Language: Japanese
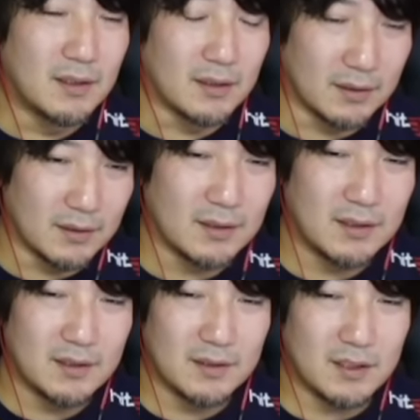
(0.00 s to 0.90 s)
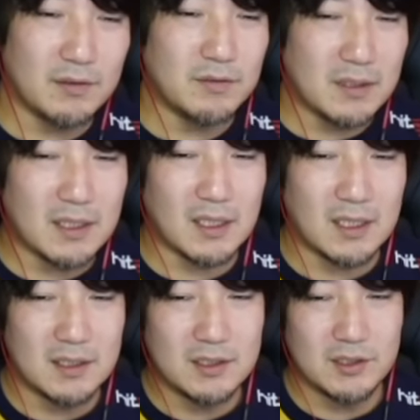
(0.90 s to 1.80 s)
うん、っていうのは、
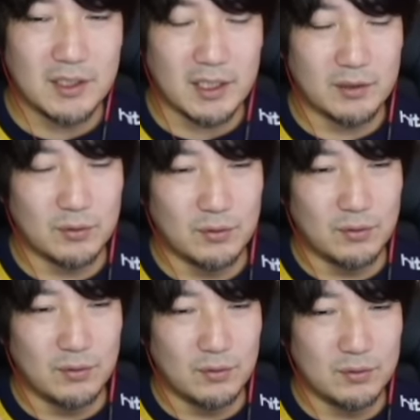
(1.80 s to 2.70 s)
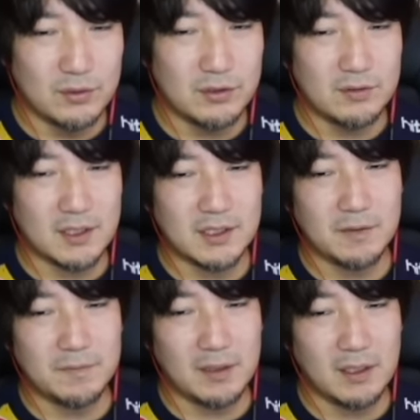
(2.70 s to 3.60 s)
えっと、18
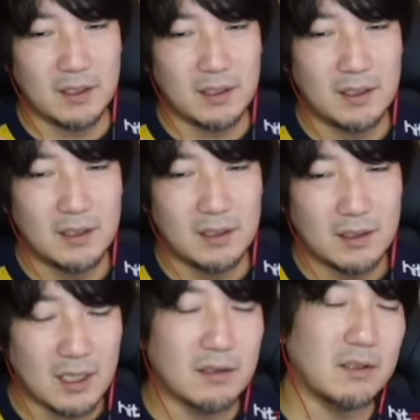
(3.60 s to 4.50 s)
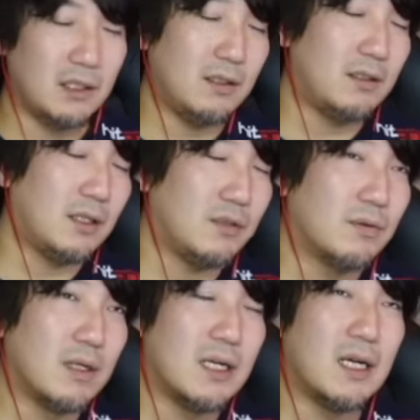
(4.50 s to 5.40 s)
フレ確認っていう
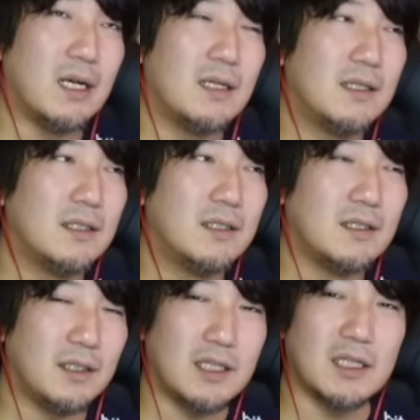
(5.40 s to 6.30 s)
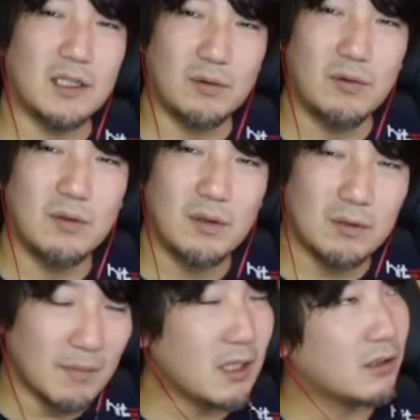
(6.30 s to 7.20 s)
のができないと。
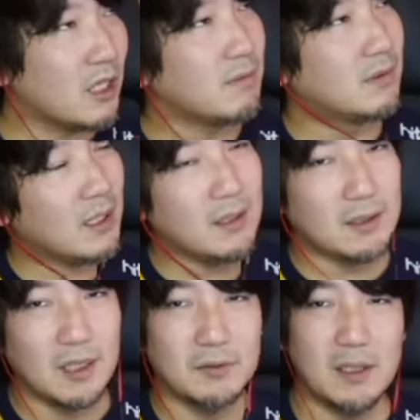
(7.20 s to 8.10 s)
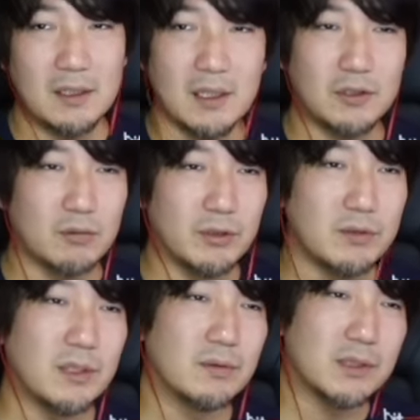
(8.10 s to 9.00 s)
まあ多分習ってないとできない人もい
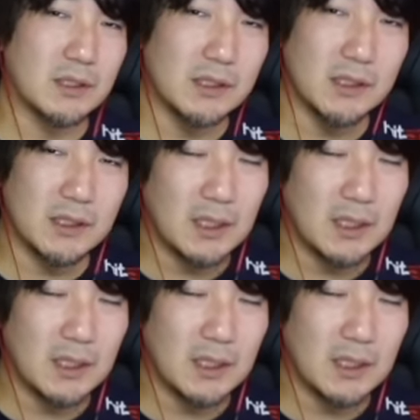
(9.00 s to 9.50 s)
るだろうし